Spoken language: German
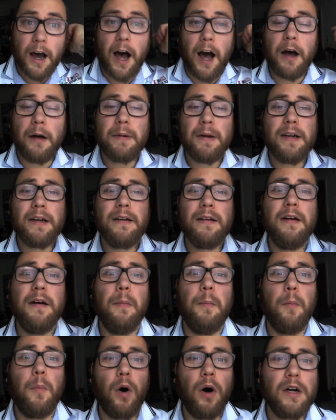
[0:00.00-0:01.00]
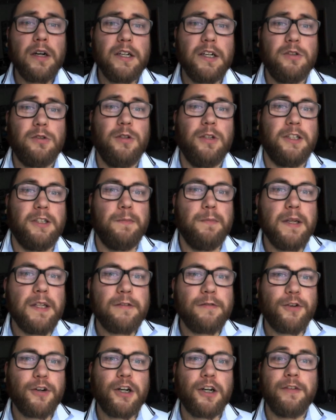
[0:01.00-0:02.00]
Aber morgen natürlich
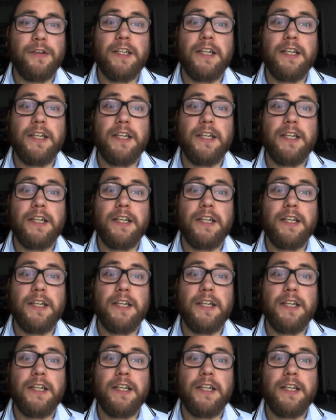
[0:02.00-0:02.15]
Mittwoch